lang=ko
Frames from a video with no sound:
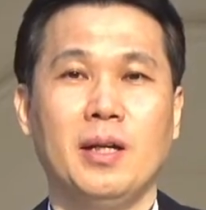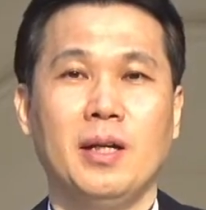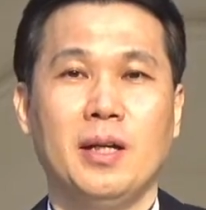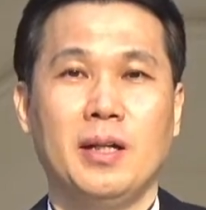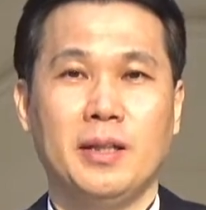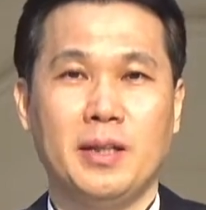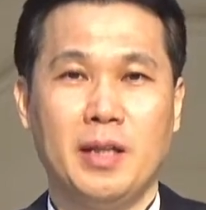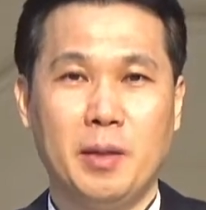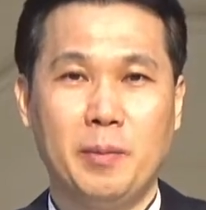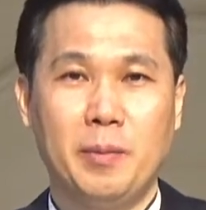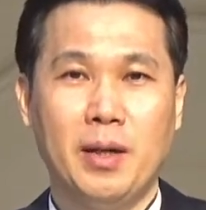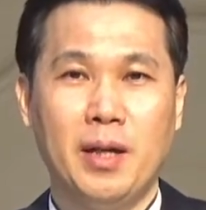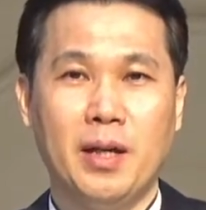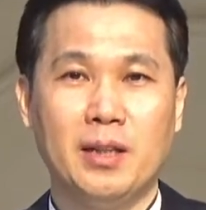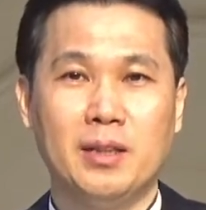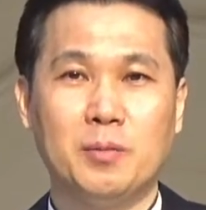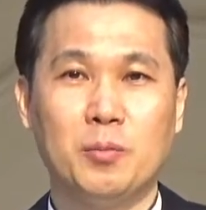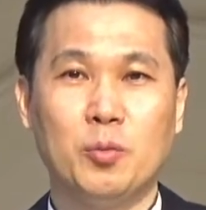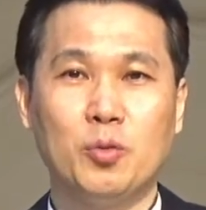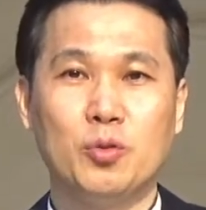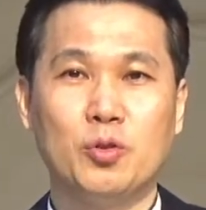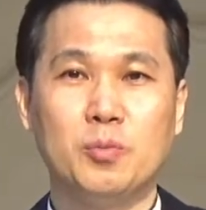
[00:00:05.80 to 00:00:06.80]
예배하는
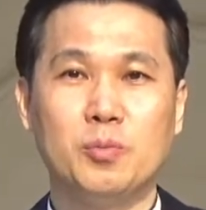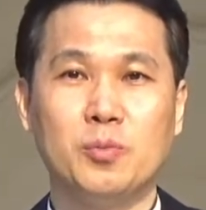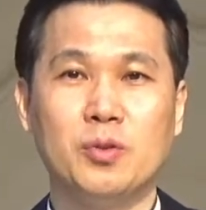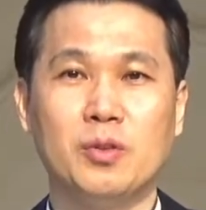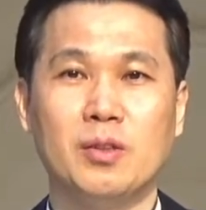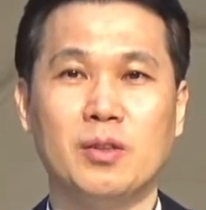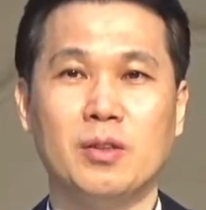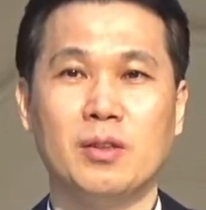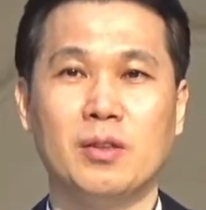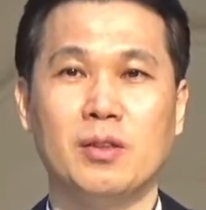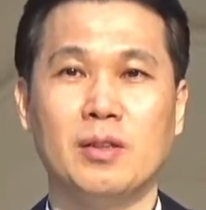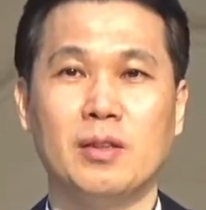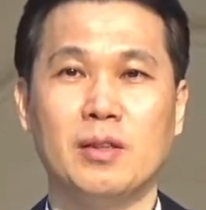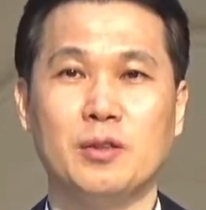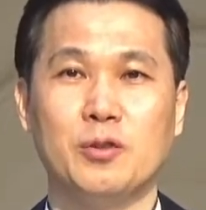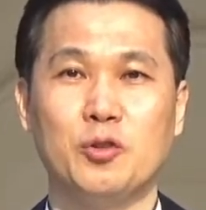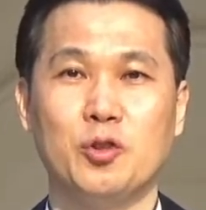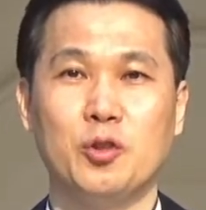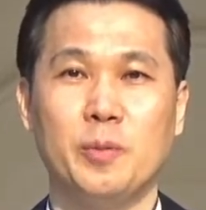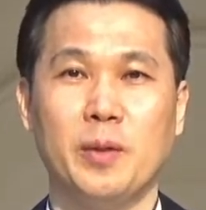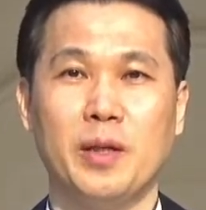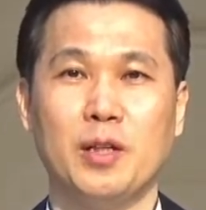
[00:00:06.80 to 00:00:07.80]
모든 분들을
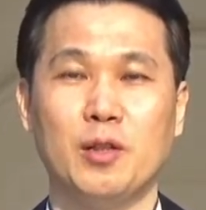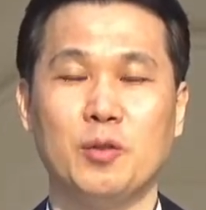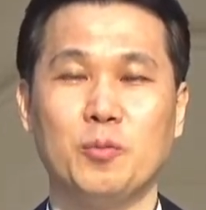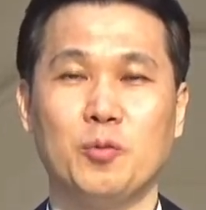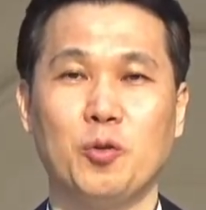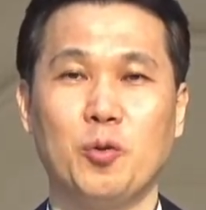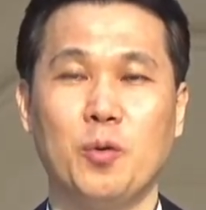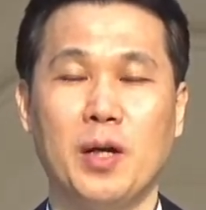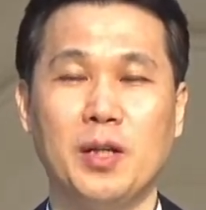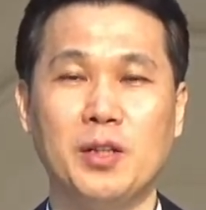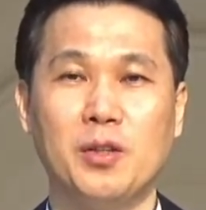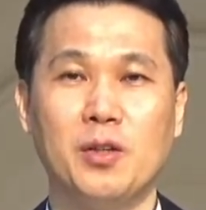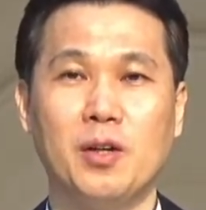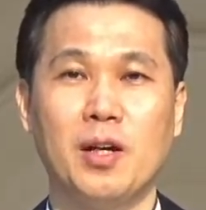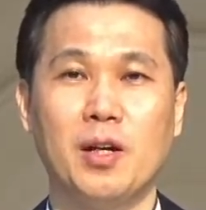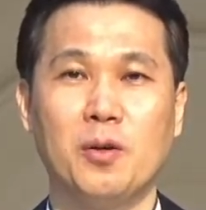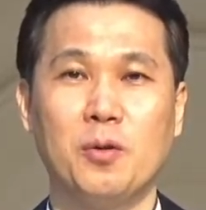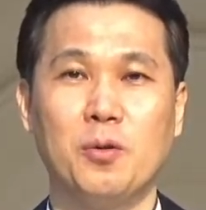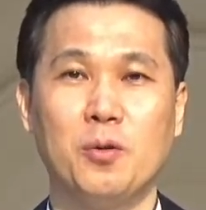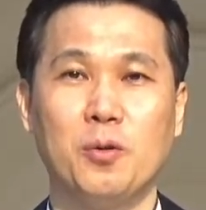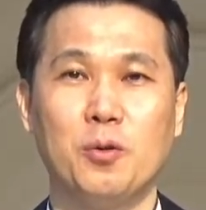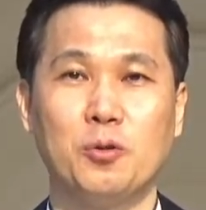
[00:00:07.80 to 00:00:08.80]
주님의 이름으로
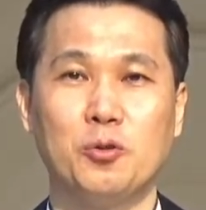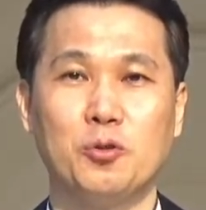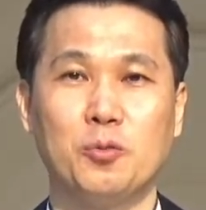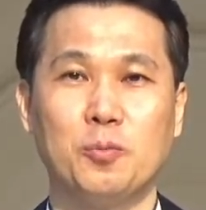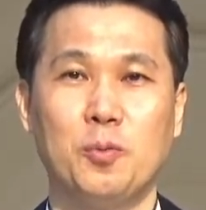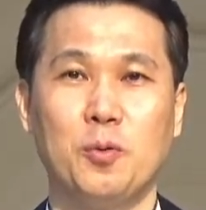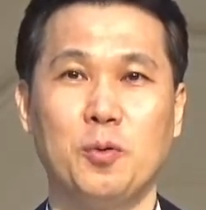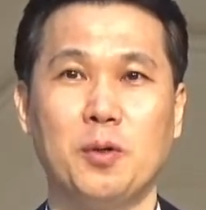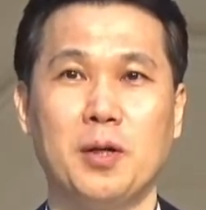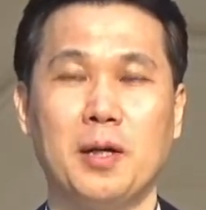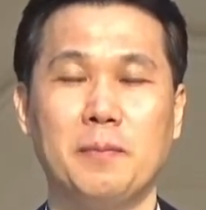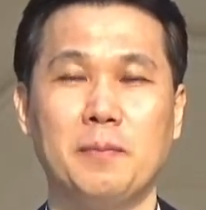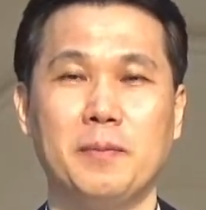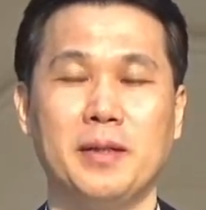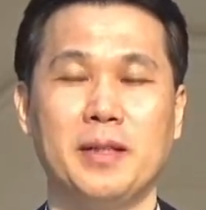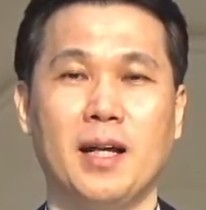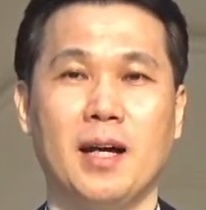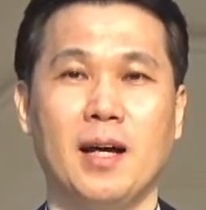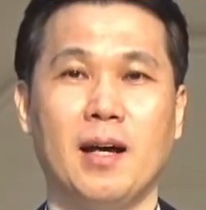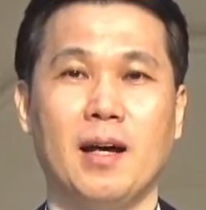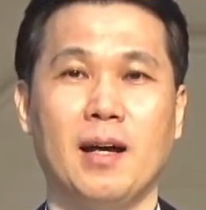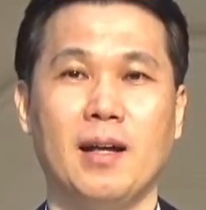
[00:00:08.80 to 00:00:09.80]
환영하고
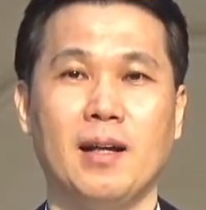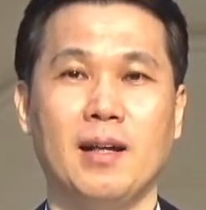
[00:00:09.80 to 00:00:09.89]
축복합니다.